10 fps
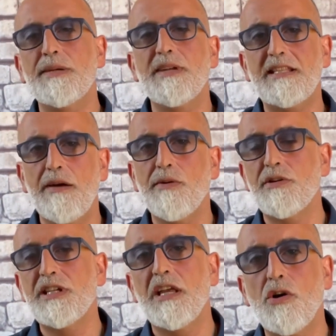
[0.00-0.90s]
mettiamo
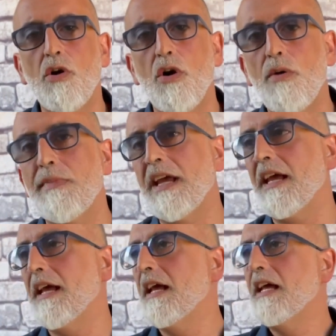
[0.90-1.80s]
così,
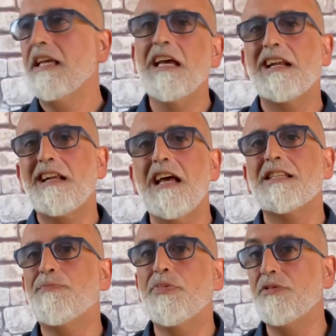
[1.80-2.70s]
come il
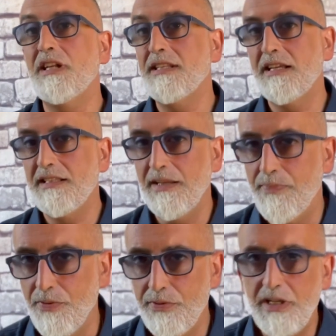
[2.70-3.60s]
Rasputin di
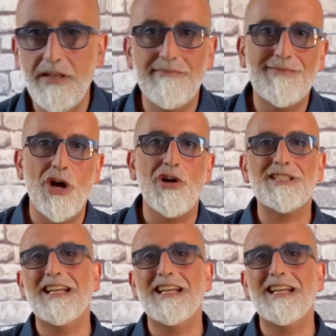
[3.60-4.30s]
Putin, cosa